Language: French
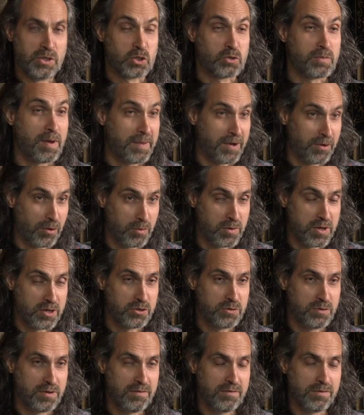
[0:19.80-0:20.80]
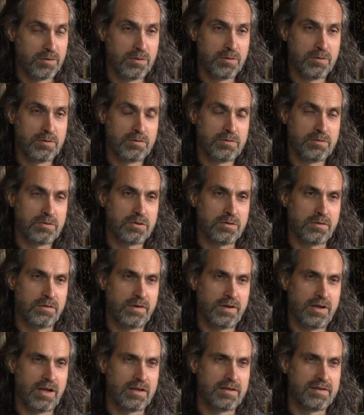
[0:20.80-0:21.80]
je m'appelle Romuald Juliveau, je
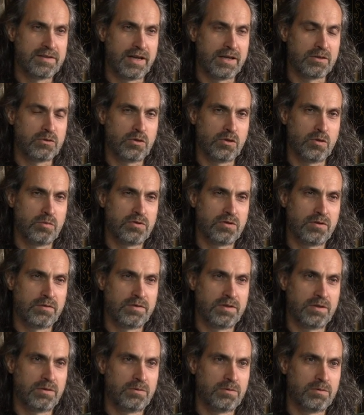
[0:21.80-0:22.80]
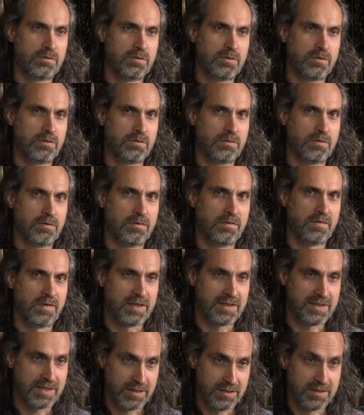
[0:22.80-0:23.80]
fais la littérature depuis environ une
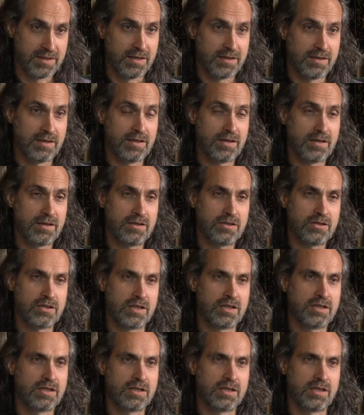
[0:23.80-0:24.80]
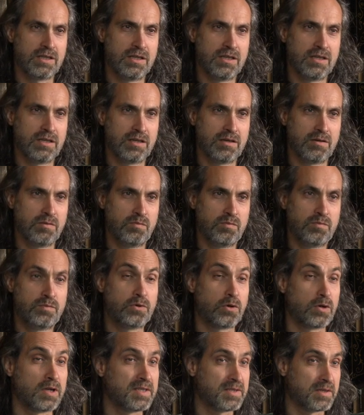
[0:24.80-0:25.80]
vingtaine d'années. J'écris
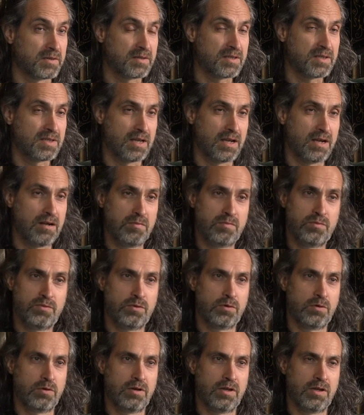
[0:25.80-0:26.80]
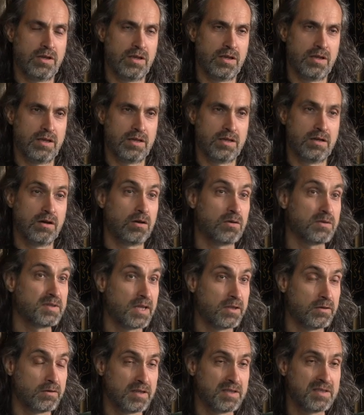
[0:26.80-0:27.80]
pour l'essentiel pour les grands
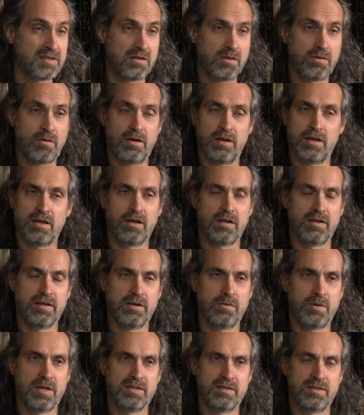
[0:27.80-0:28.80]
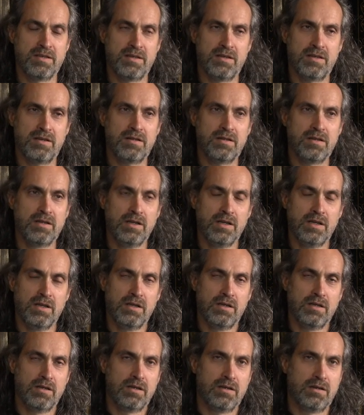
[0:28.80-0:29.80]
adolescents à l'école des loisirs,
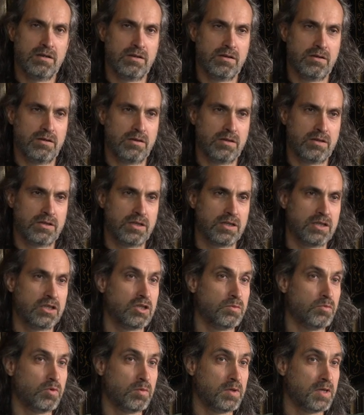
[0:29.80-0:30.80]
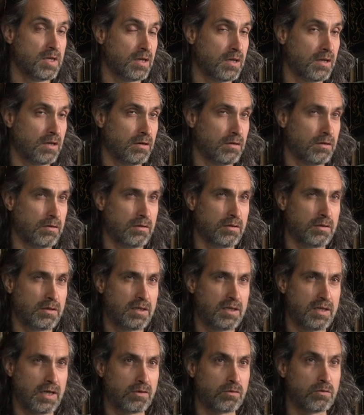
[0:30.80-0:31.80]
euh, chez qui j'ai publié
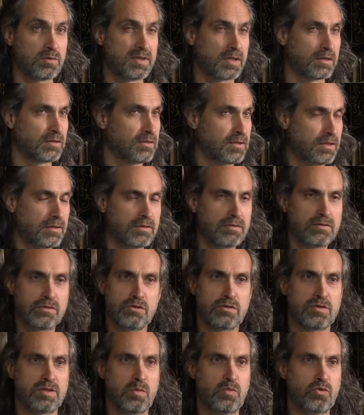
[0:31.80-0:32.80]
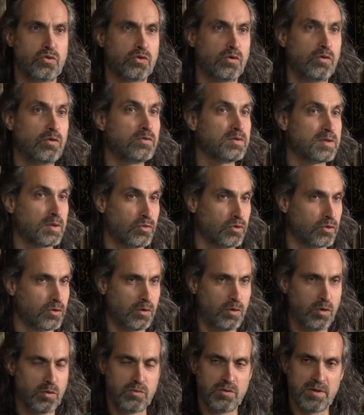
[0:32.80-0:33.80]
4 euh, ou 5 titres, je ne sais plus trop, on ne sait plus
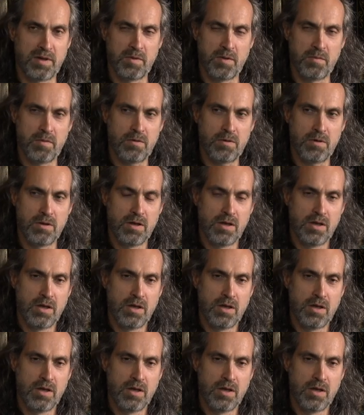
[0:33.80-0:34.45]
trop au bout d'un moment.